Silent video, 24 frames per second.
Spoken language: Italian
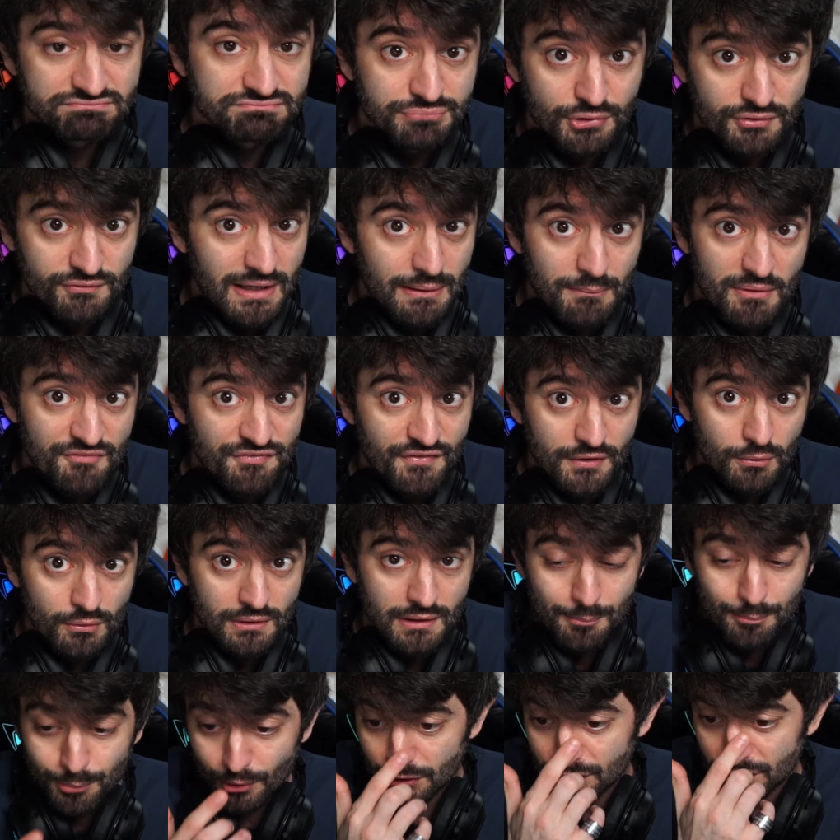proviamo a fare un
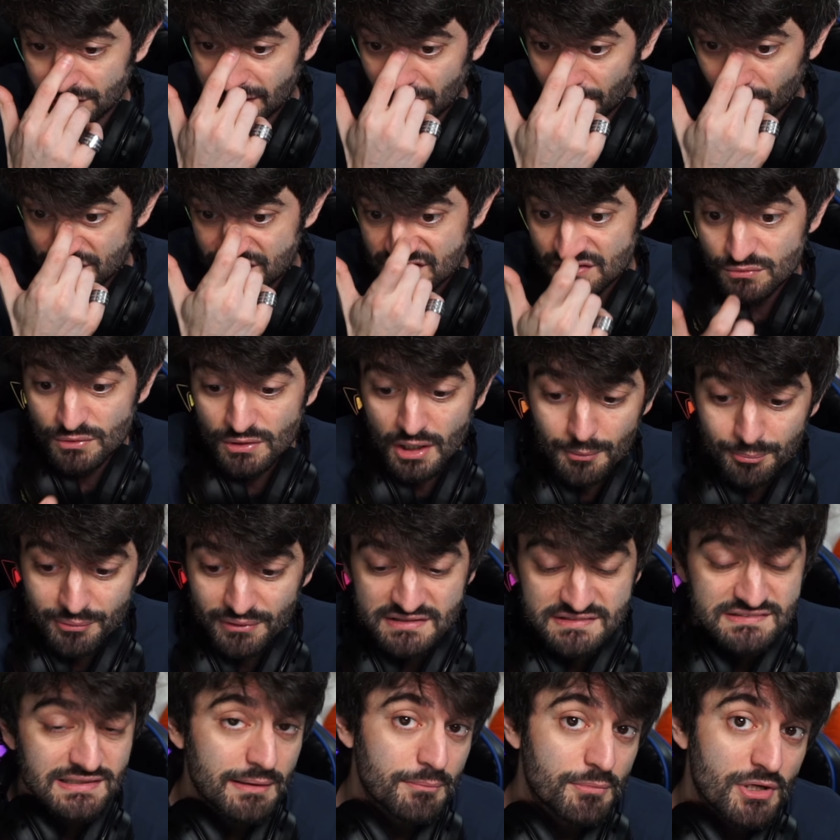rapporto tra queste due
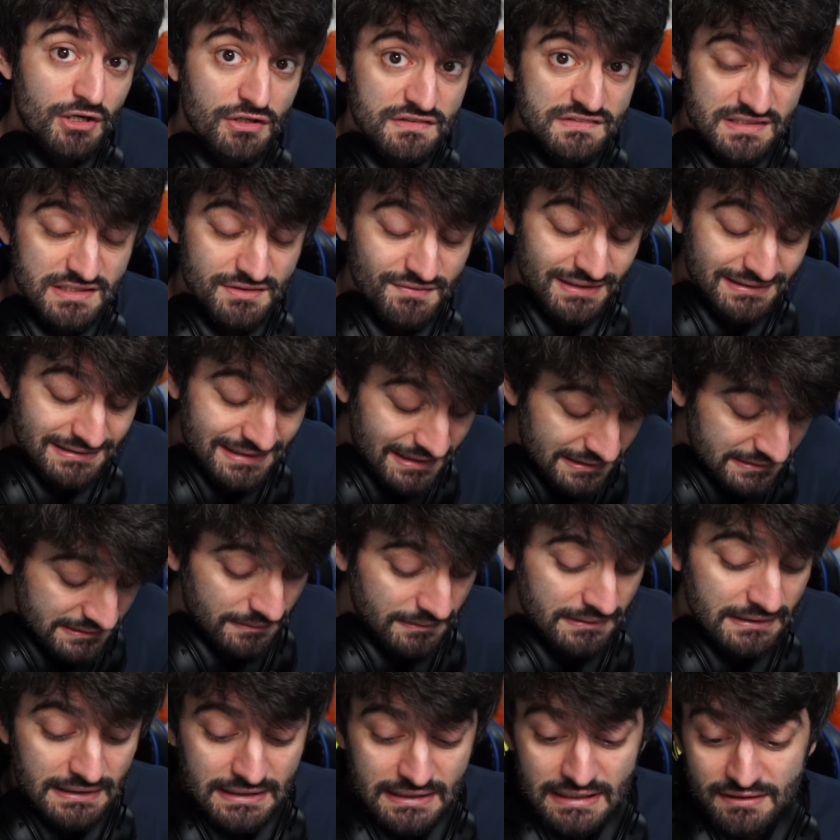opere, sarebbe una cosa divertente.
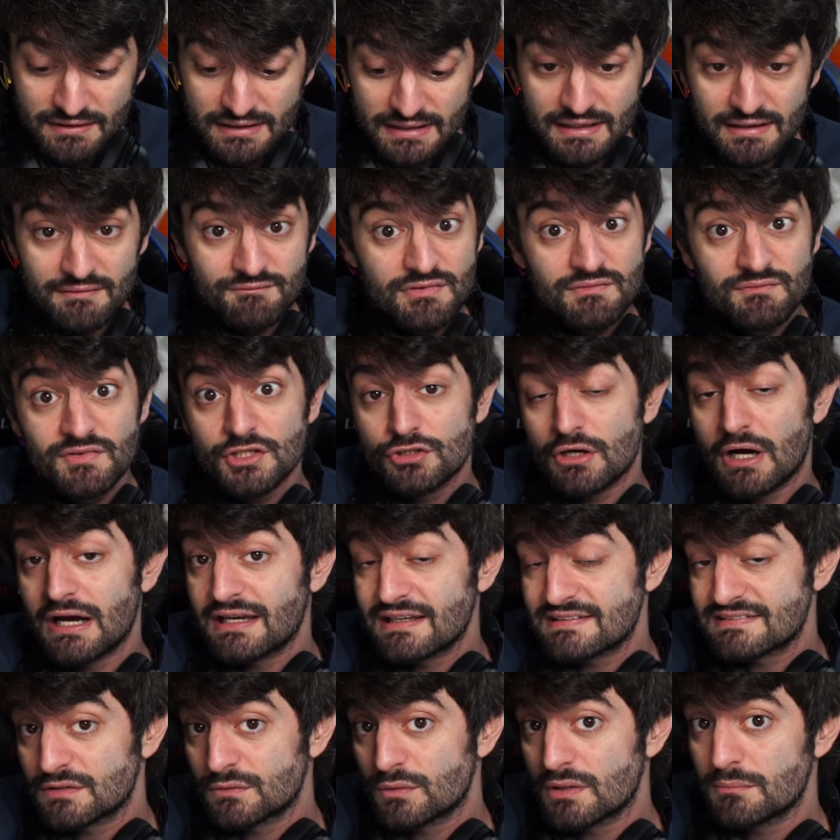Eh, vi invito
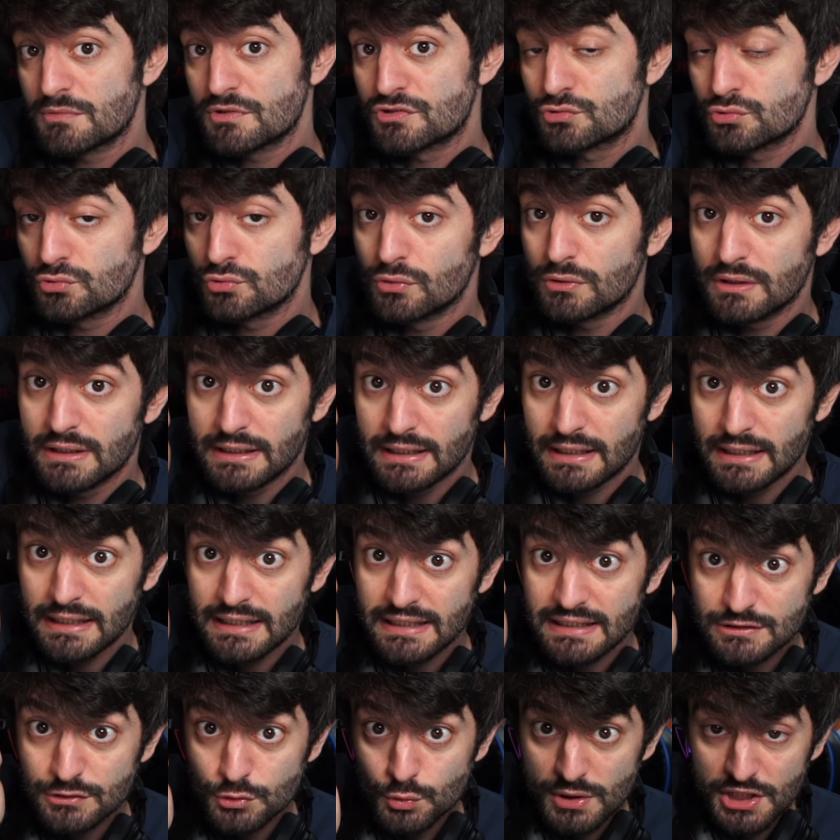anche a seguirmi su
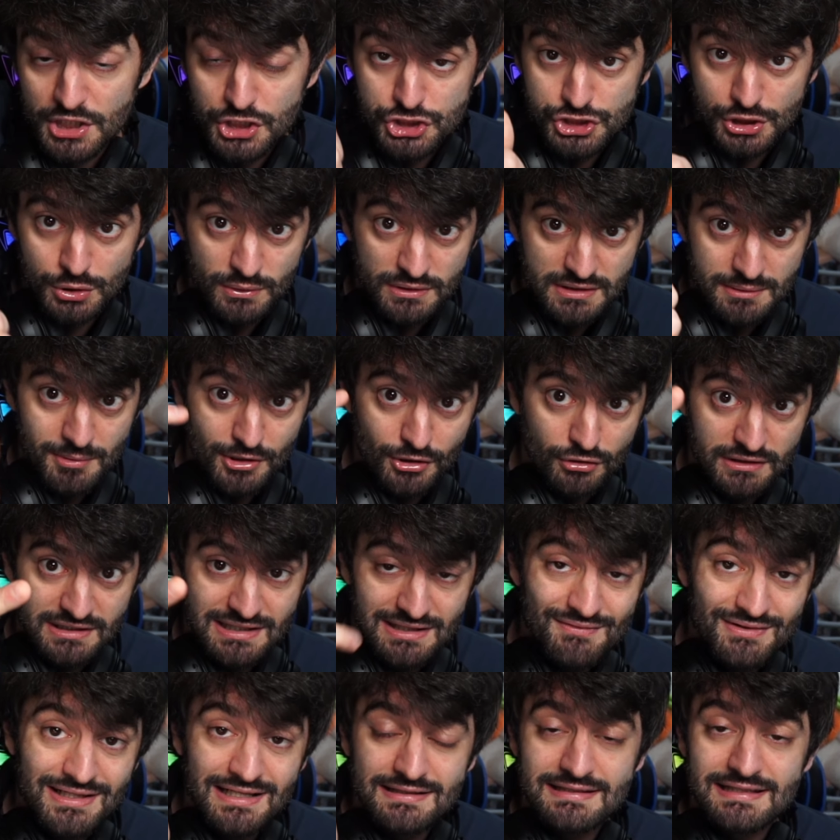eh, Twitch lunedì, mercoledì
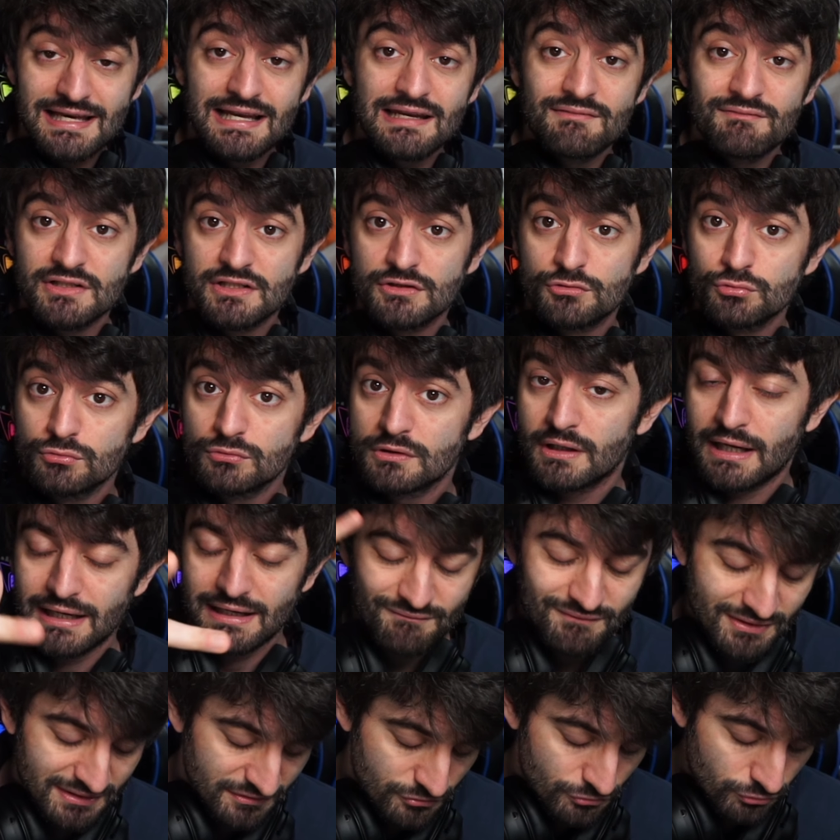e venerdì alle, 21, alle
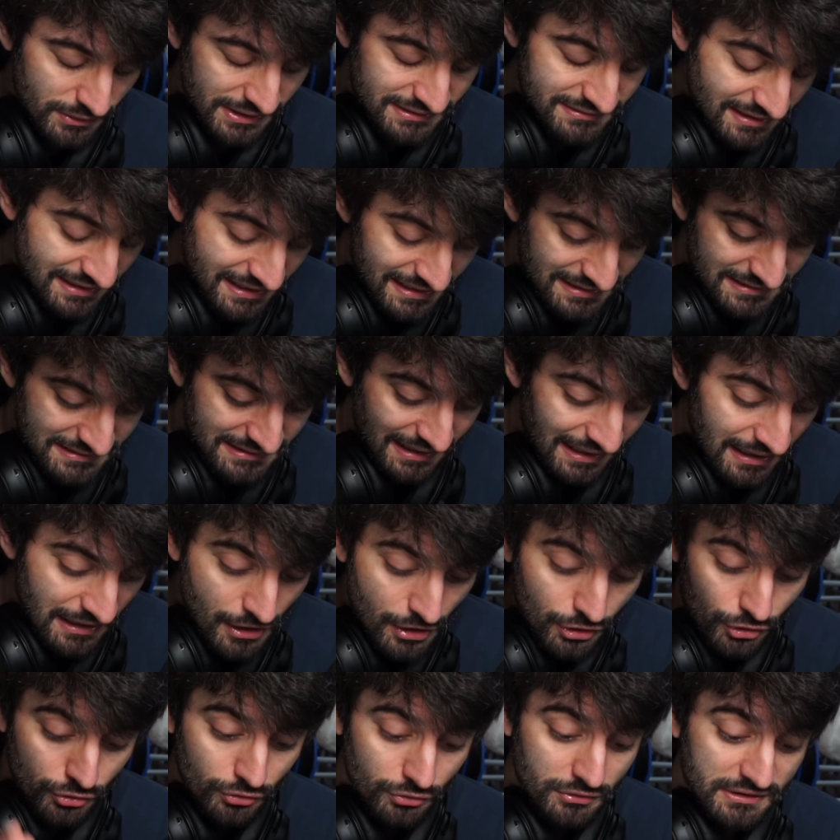21.30
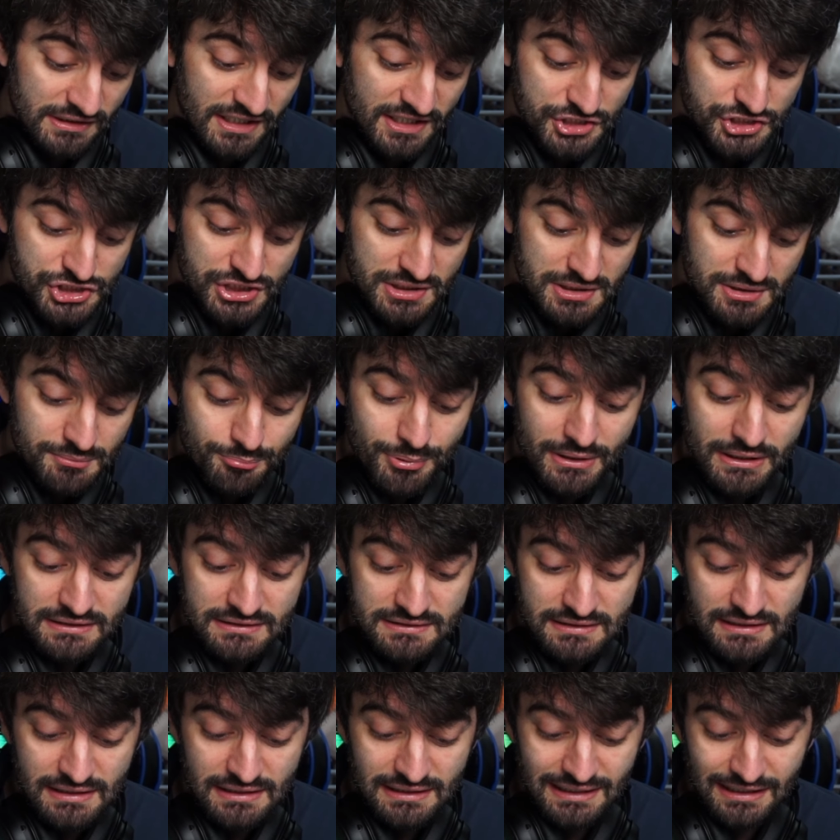con Genshin
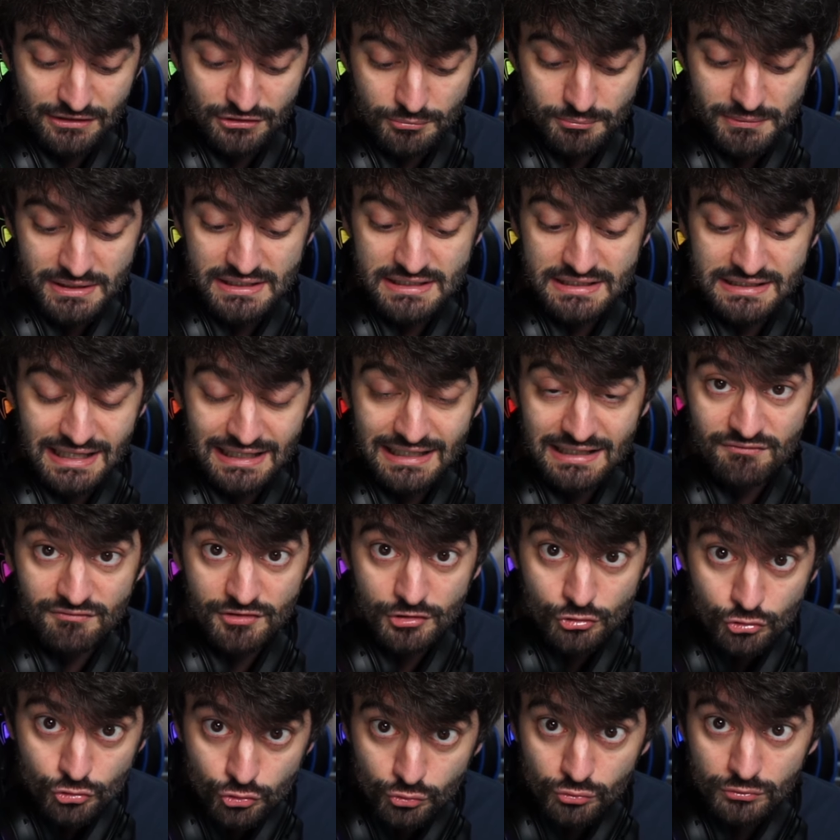Impact, la domenica alle
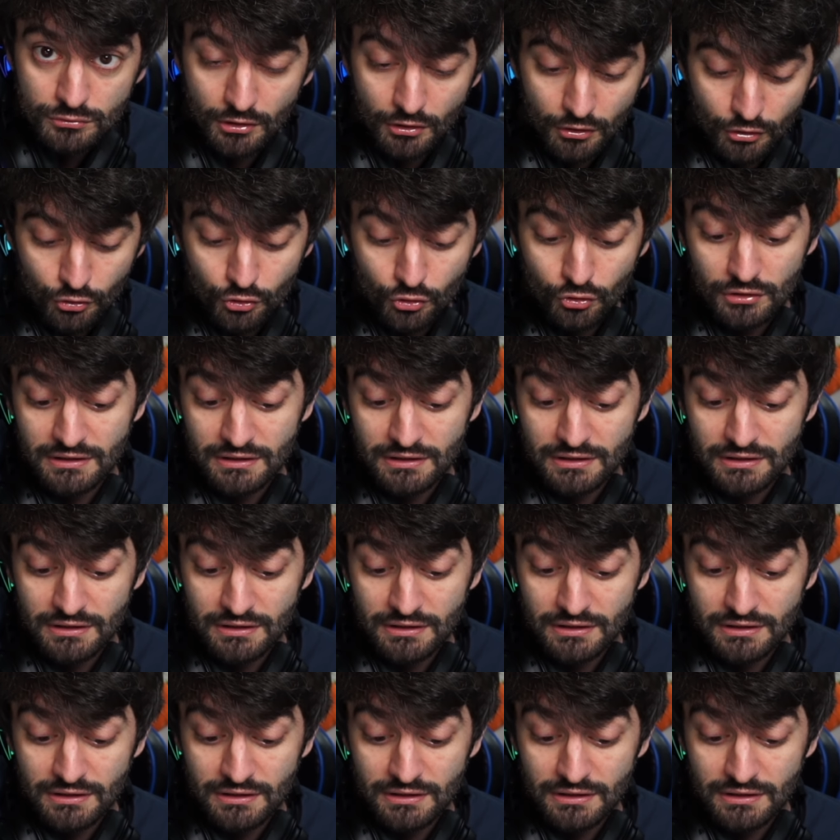21 con il